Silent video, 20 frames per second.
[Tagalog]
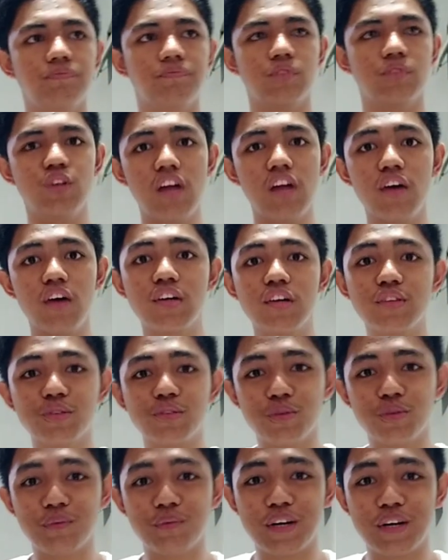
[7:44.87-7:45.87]
doon lang ako
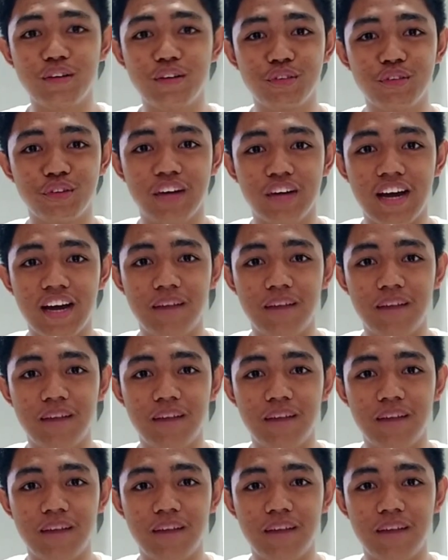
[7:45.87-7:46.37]
natuto magluto ng